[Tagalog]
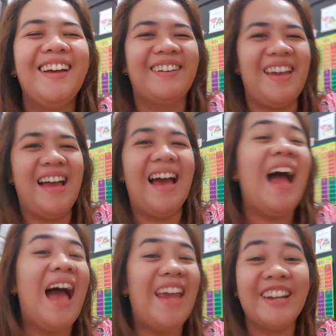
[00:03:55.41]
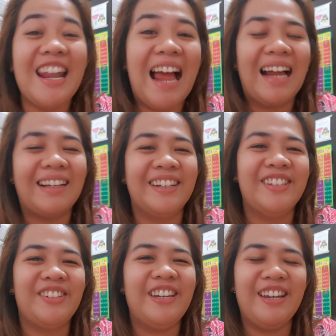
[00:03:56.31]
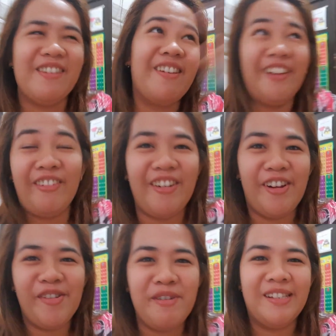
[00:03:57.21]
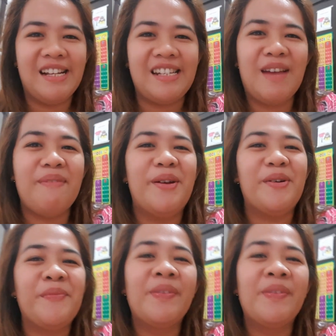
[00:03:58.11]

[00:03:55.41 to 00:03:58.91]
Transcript: Kaya, ayun lang. So, ayan lang kung ano-ano man sinasabi ko.